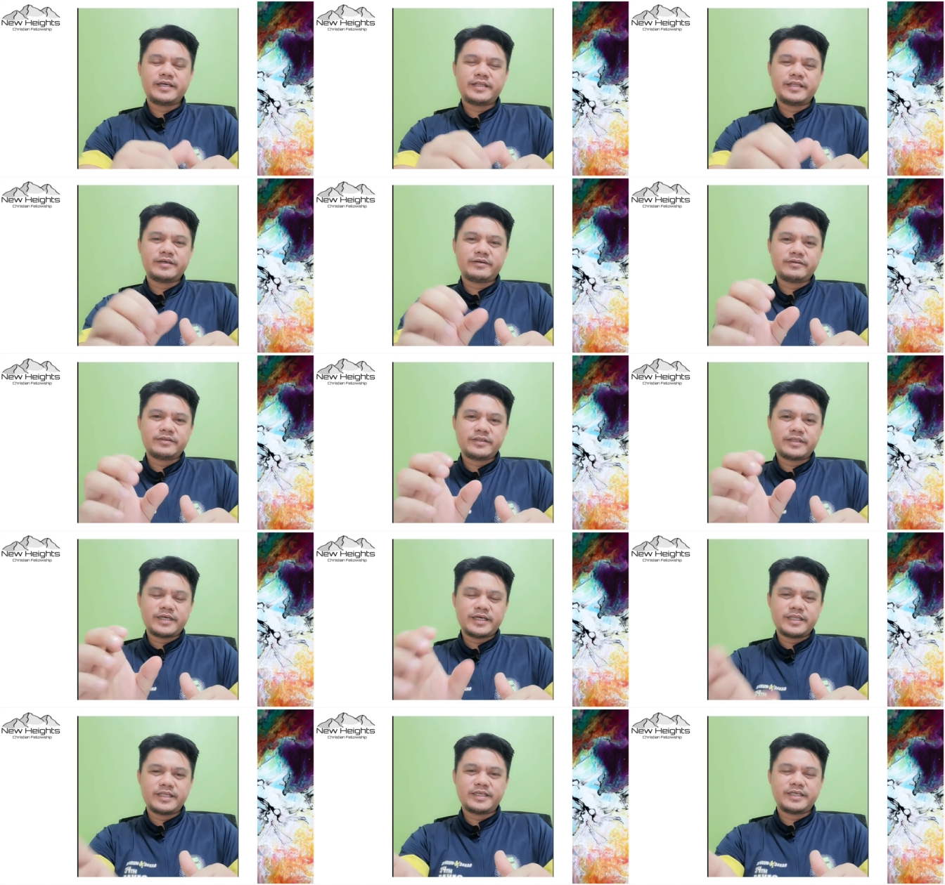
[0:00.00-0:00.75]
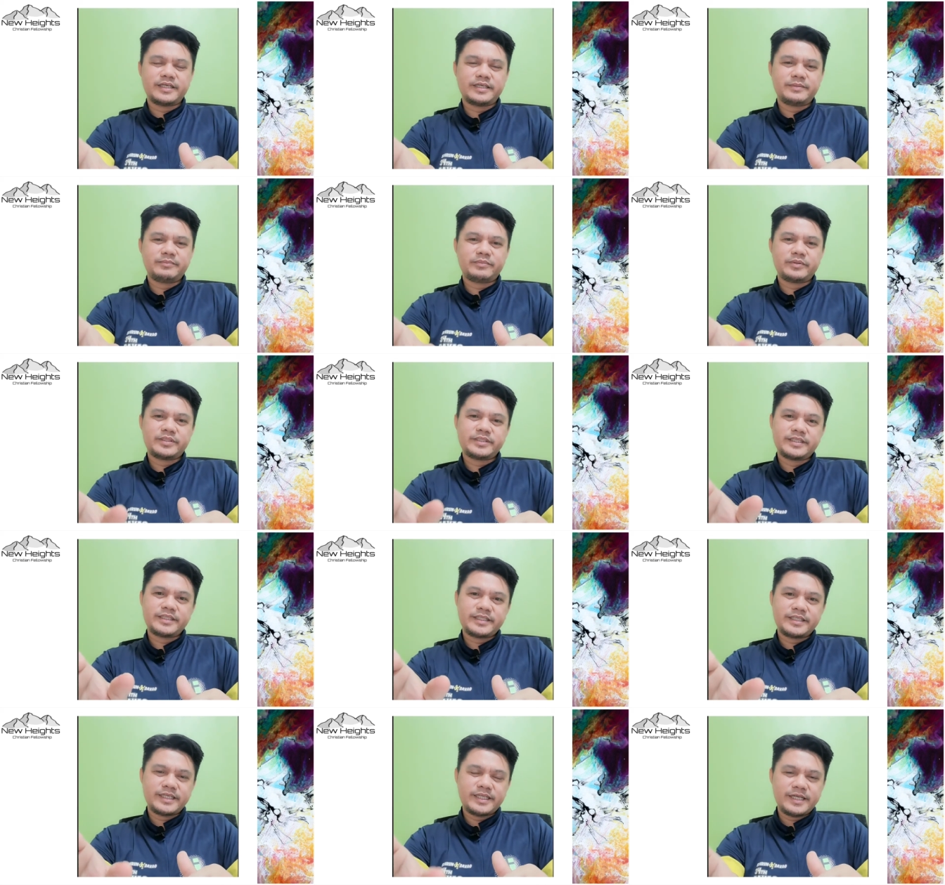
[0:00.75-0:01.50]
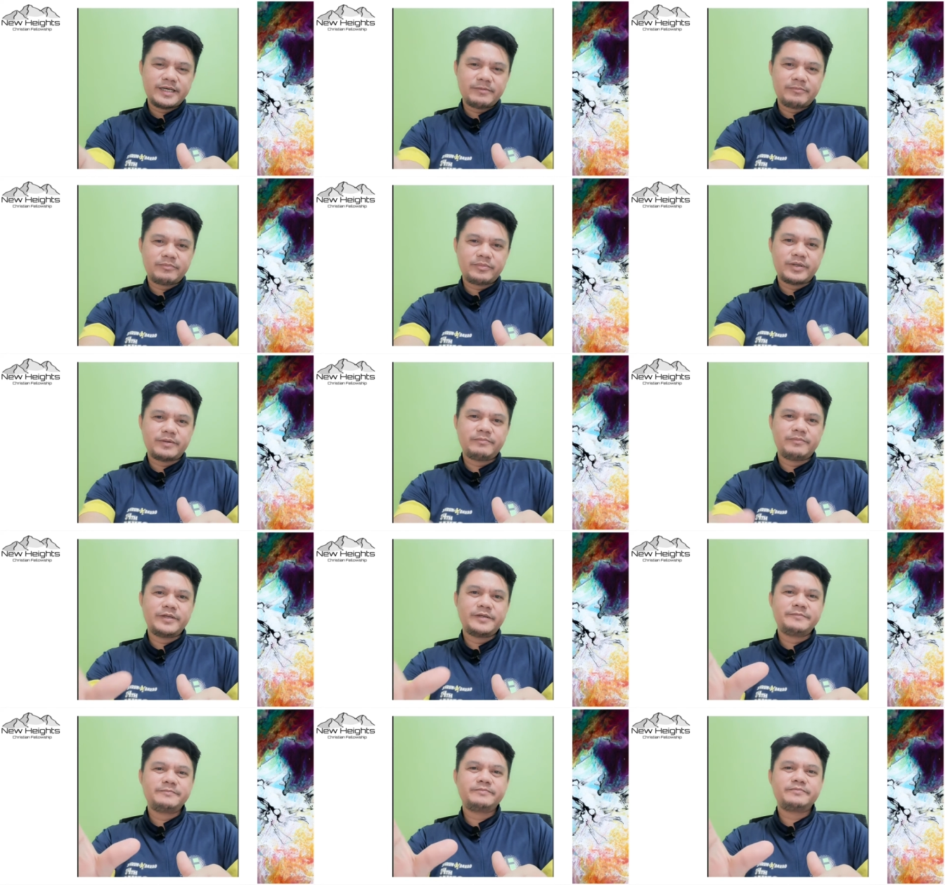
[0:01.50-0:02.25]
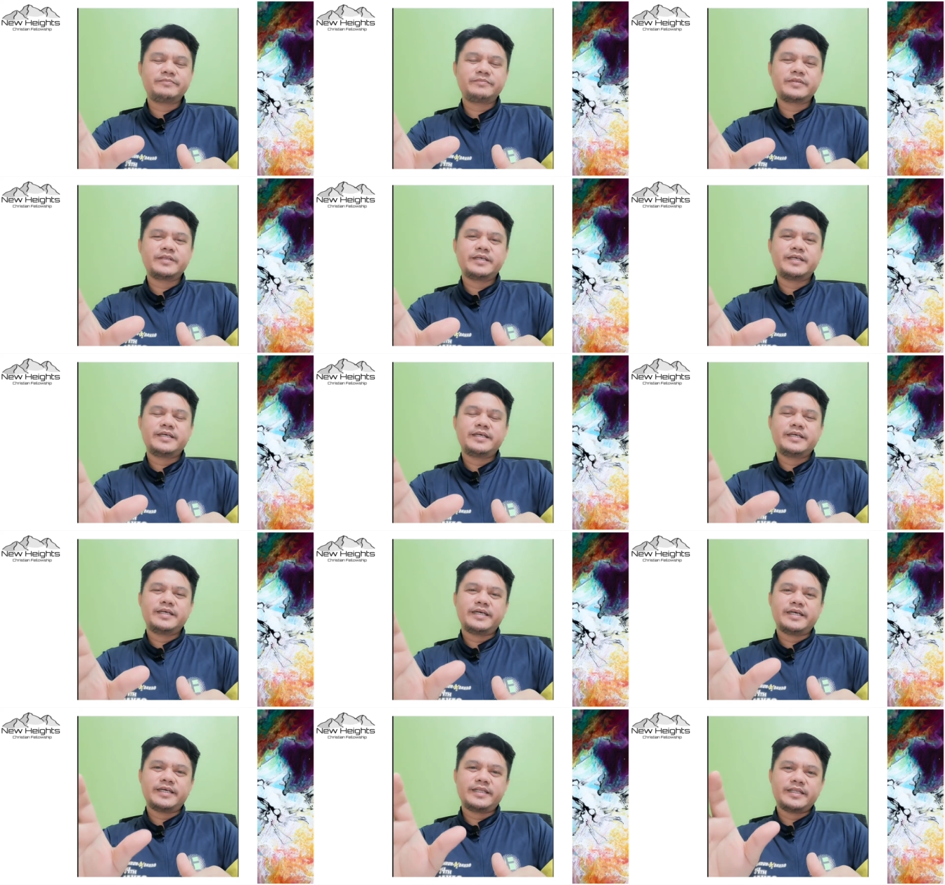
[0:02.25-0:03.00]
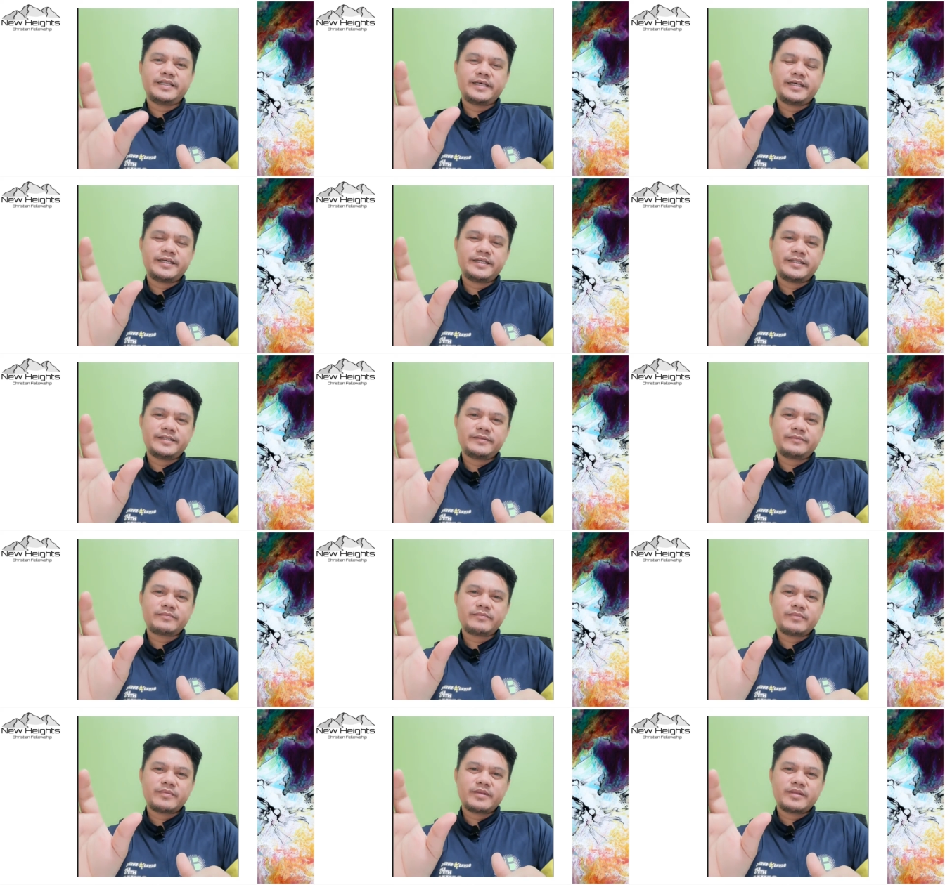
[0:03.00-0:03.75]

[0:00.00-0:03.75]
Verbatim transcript: nangutaan ay gi-present nila ang problem and then